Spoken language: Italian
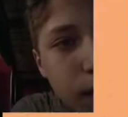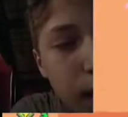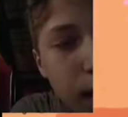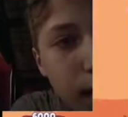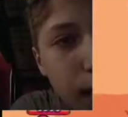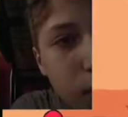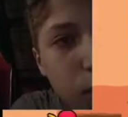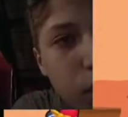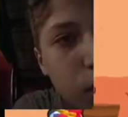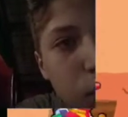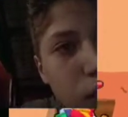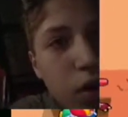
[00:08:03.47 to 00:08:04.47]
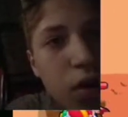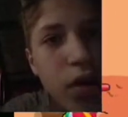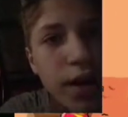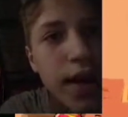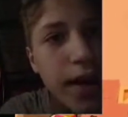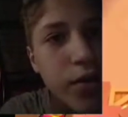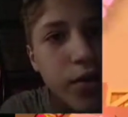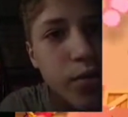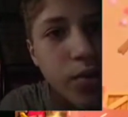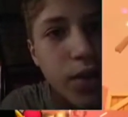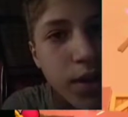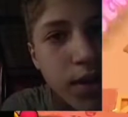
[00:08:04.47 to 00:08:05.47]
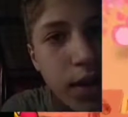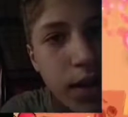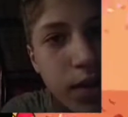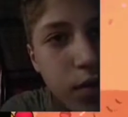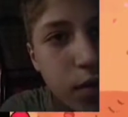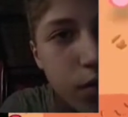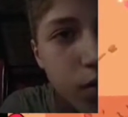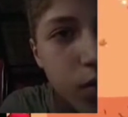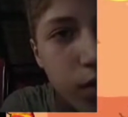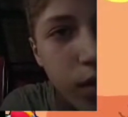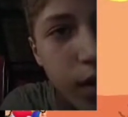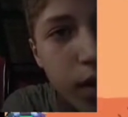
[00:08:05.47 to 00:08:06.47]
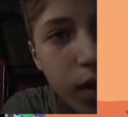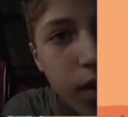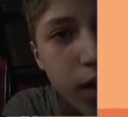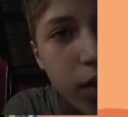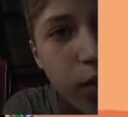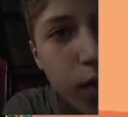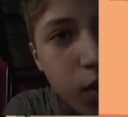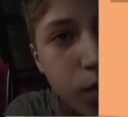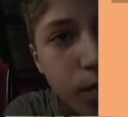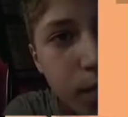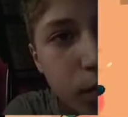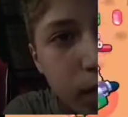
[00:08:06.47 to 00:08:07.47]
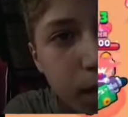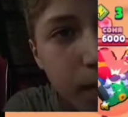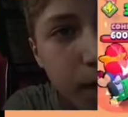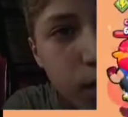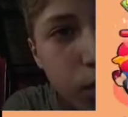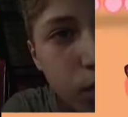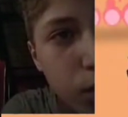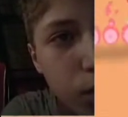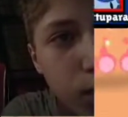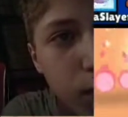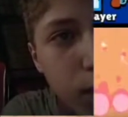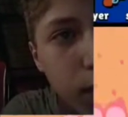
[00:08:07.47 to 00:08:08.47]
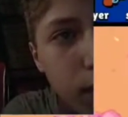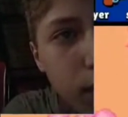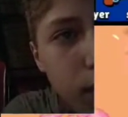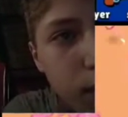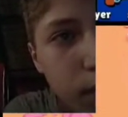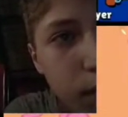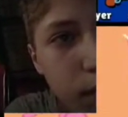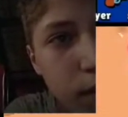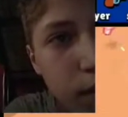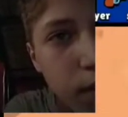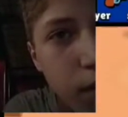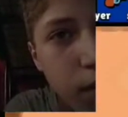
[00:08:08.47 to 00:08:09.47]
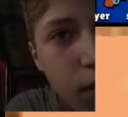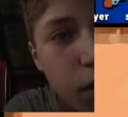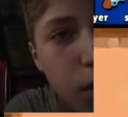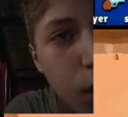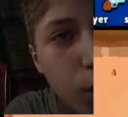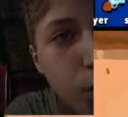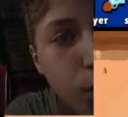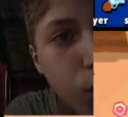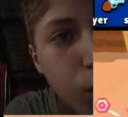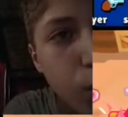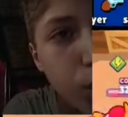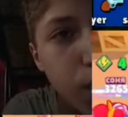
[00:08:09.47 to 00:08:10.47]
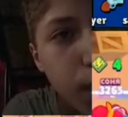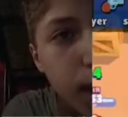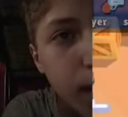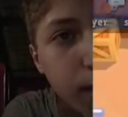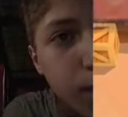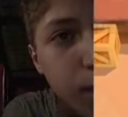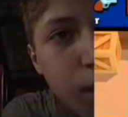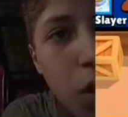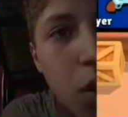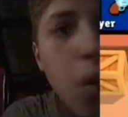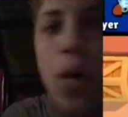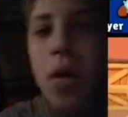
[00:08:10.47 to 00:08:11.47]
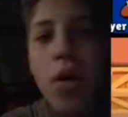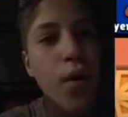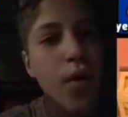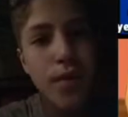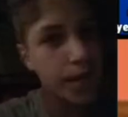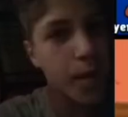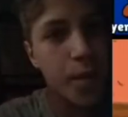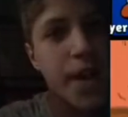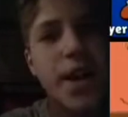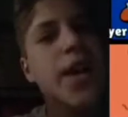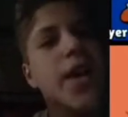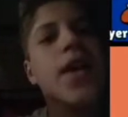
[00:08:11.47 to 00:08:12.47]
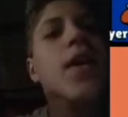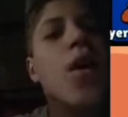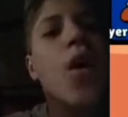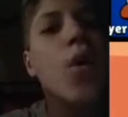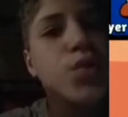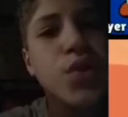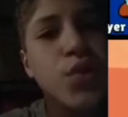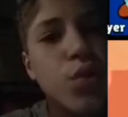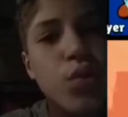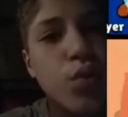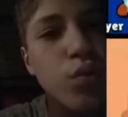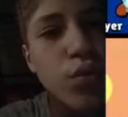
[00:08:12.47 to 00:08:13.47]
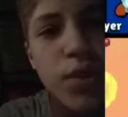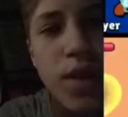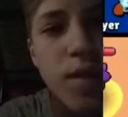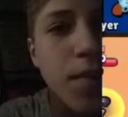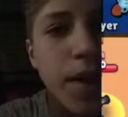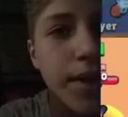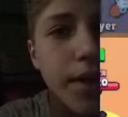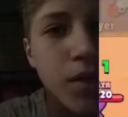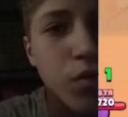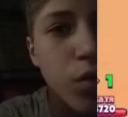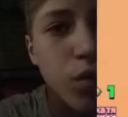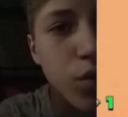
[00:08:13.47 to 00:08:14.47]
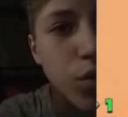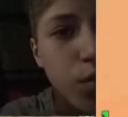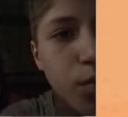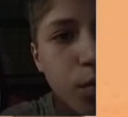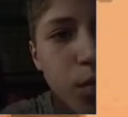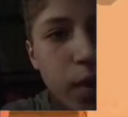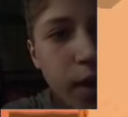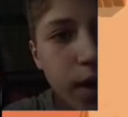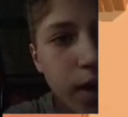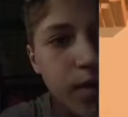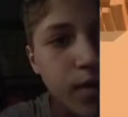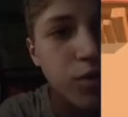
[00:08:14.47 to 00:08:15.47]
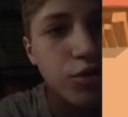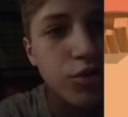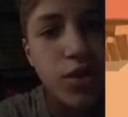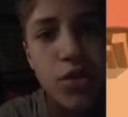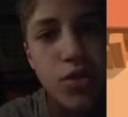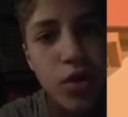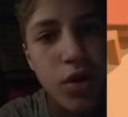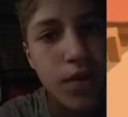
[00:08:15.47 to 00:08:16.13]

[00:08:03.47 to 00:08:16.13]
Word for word: oh. raga non si può scherzare in questo gioco eh qua subito ti ammazzano tutti oh, ho ucciso uno così a caso va bene ho ucciso un team da solo, sono un pro ragazzi, così si gioca, avete capito?